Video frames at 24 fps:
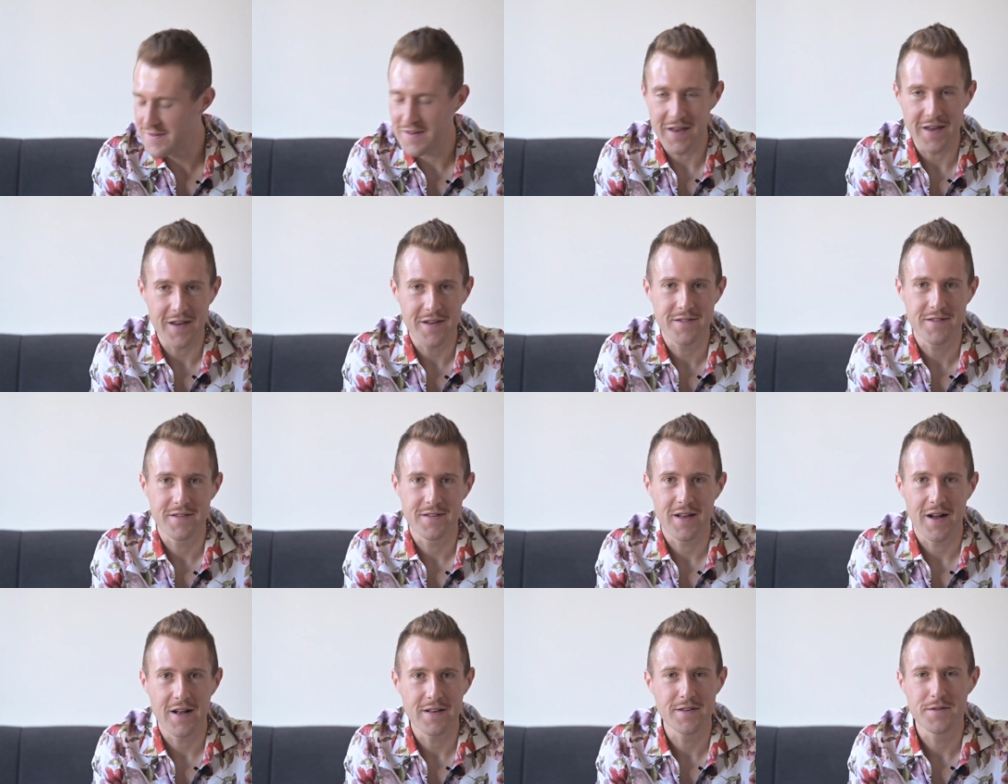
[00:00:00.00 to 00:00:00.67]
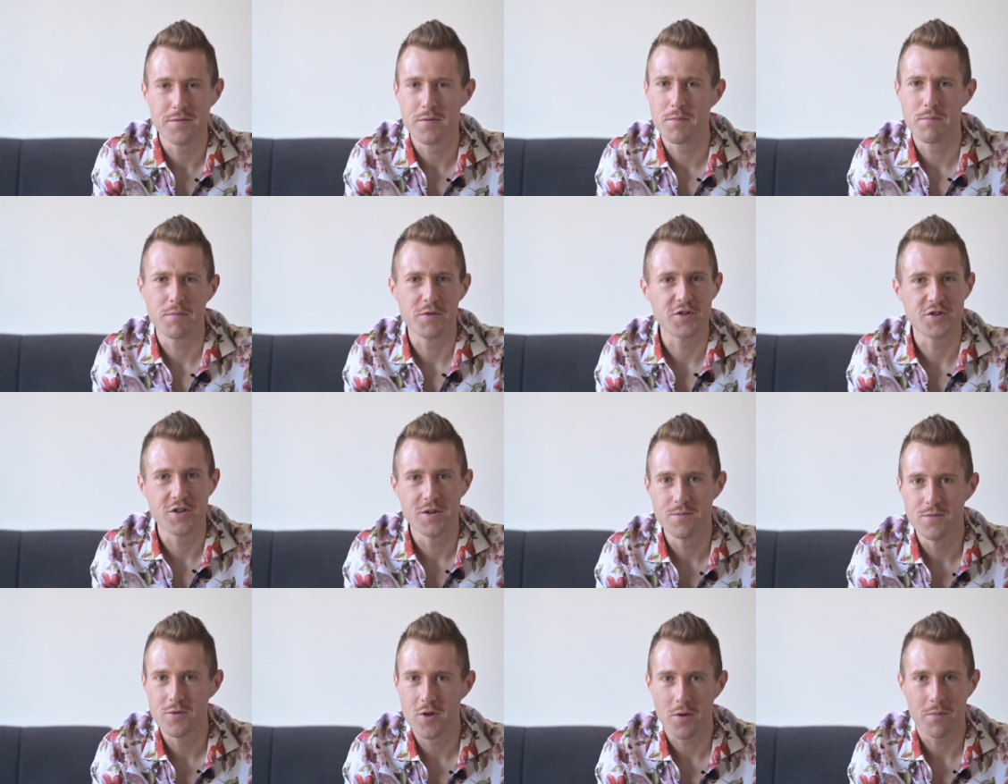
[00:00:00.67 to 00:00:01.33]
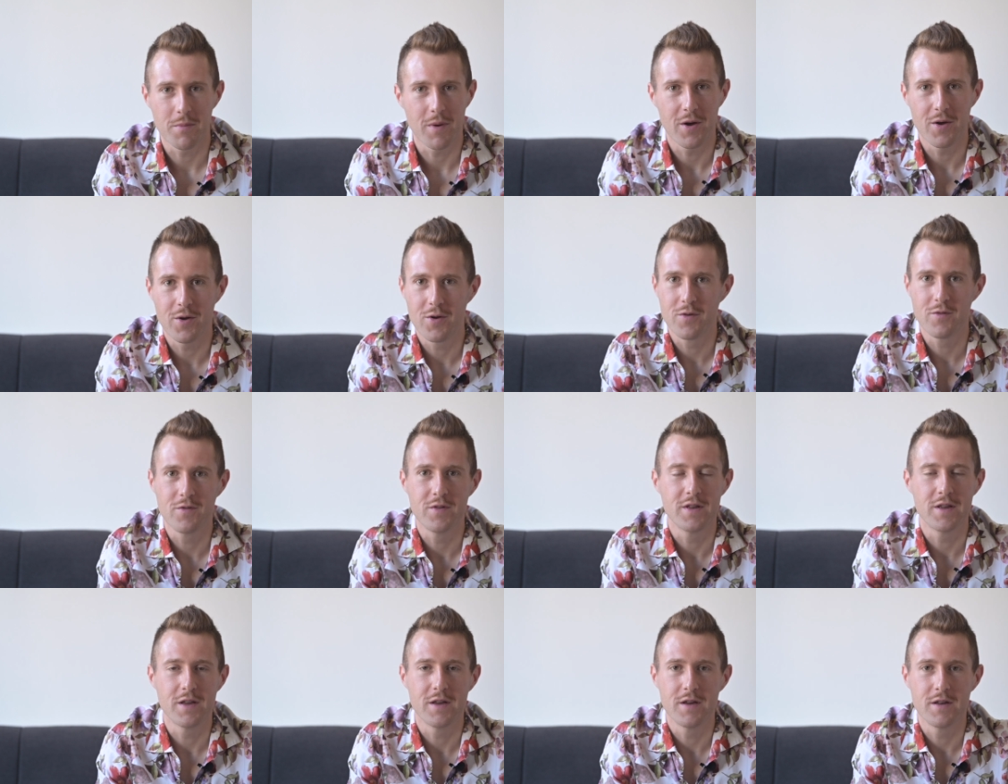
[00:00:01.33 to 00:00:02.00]
Der erste Teil wird bestimmt nochmal
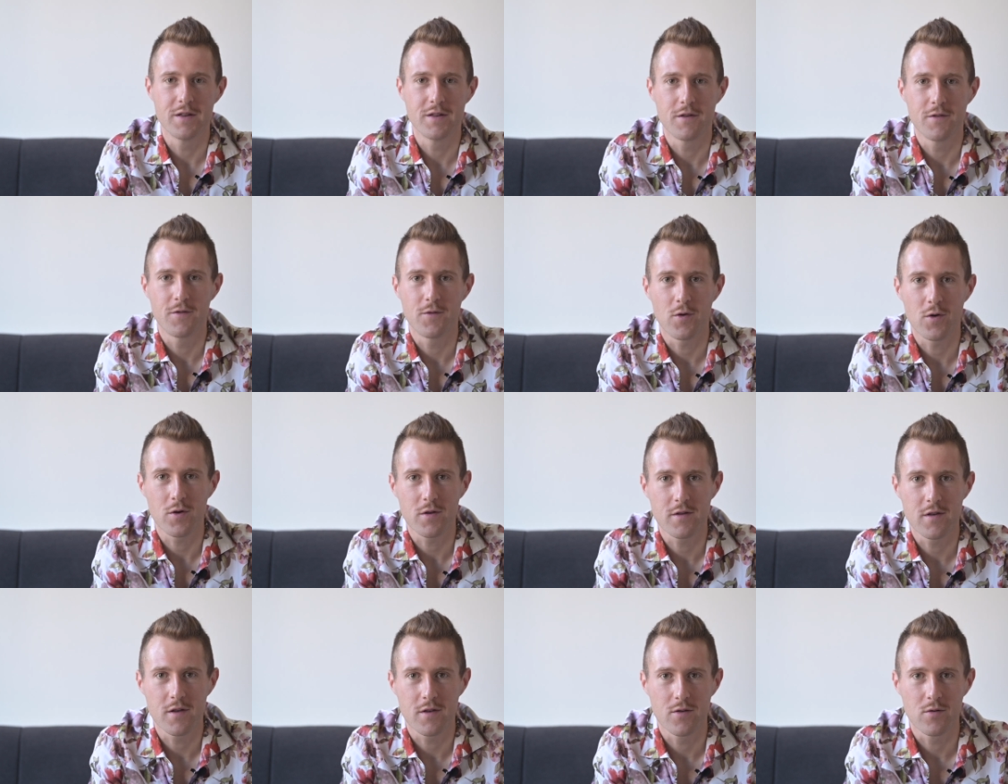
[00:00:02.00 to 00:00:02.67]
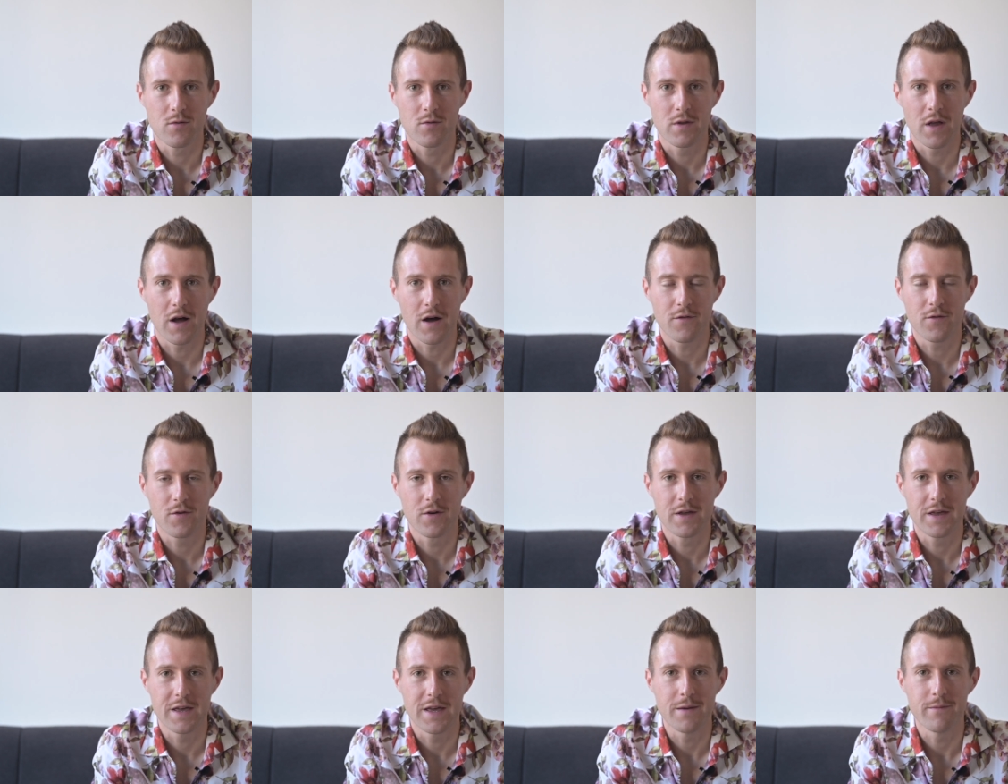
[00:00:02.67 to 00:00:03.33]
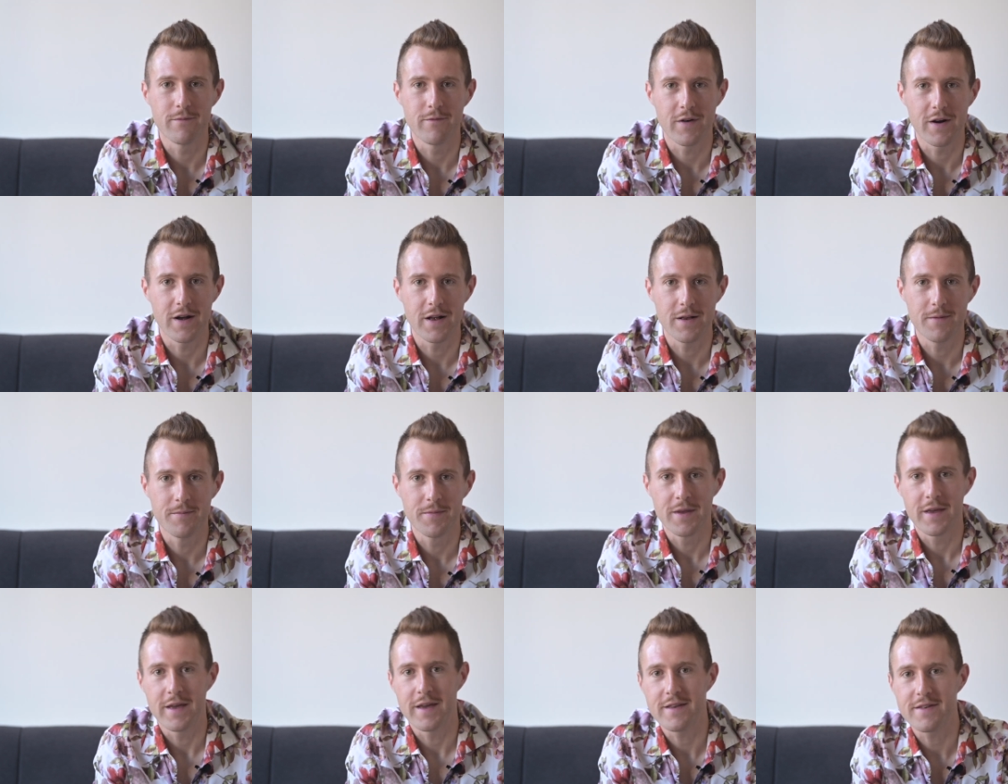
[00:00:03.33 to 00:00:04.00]
irgendwie eine, eine Fortsetzung davon geben, weil
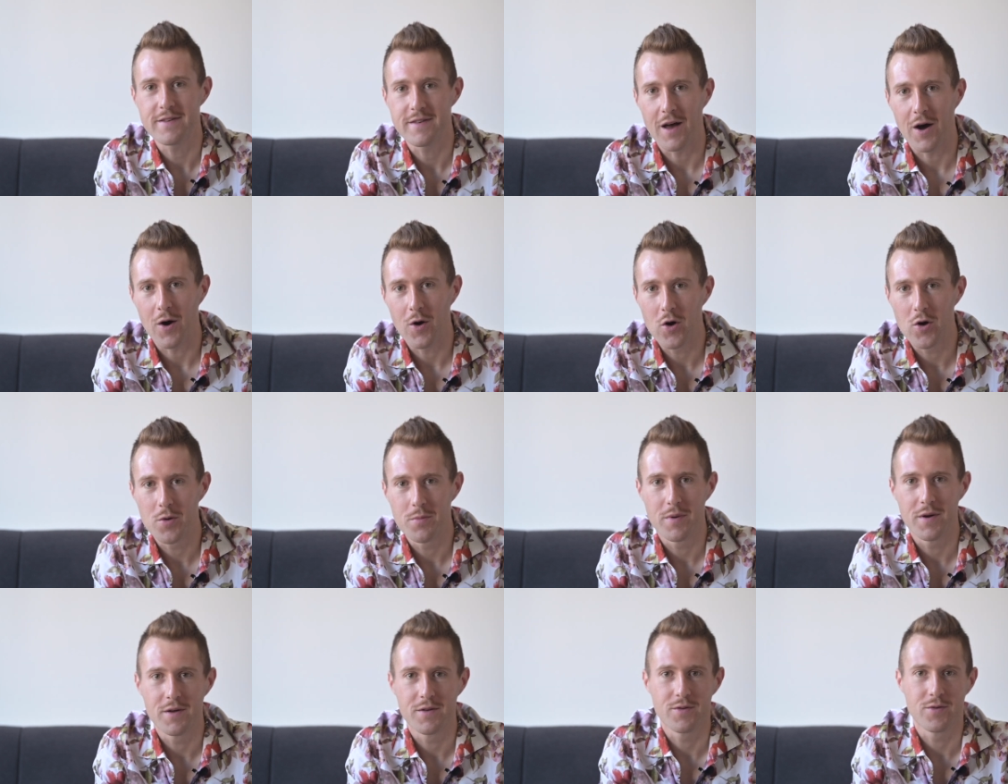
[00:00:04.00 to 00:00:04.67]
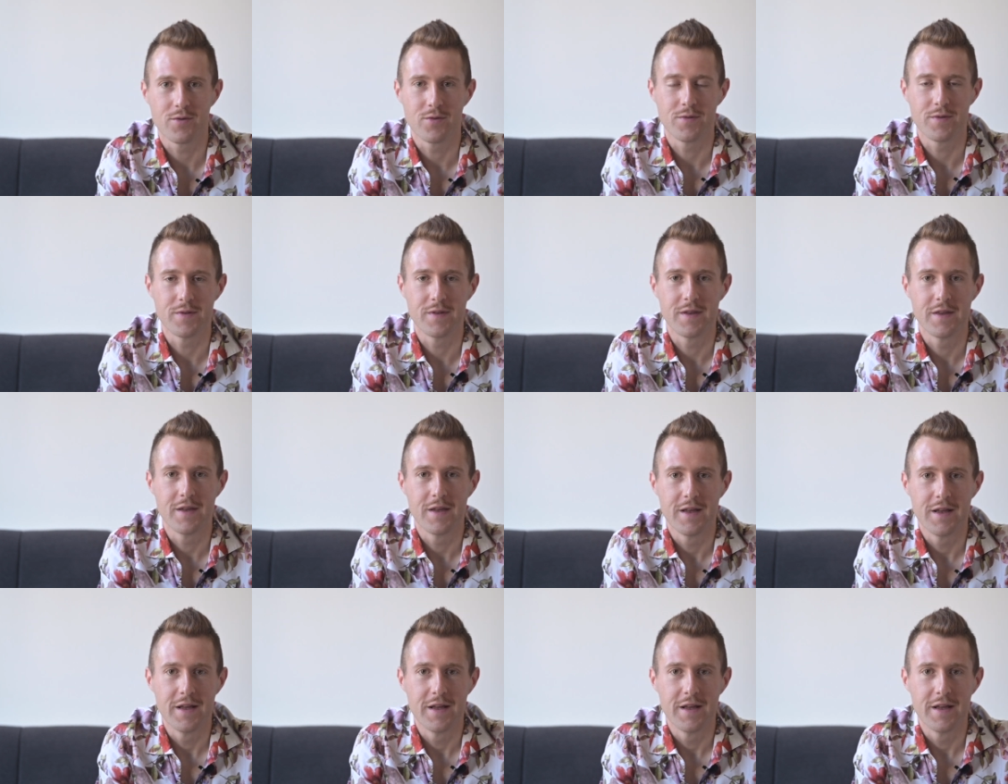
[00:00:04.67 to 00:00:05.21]
ist ja auch immer so ein